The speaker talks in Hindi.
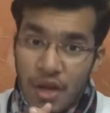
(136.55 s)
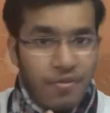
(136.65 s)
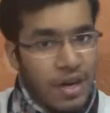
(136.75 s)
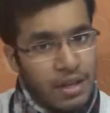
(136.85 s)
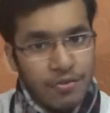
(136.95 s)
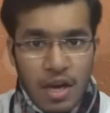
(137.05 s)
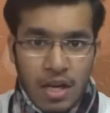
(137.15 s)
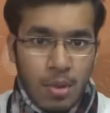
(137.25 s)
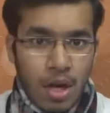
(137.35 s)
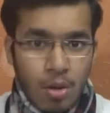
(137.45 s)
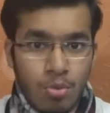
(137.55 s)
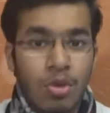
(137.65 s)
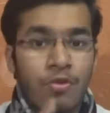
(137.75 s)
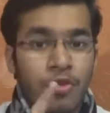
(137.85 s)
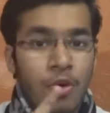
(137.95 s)
वेव रेक्टिफायर नहीं बना रहा
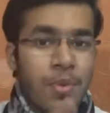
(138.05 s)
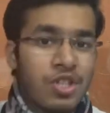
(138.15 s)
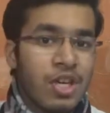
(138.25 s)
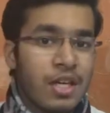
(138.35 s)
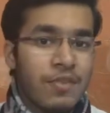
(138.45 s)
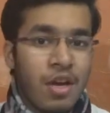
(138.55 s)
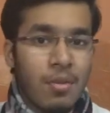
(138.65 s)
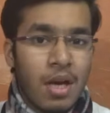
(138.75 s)
हूँ फुल ब्रिज रेक्टिफायर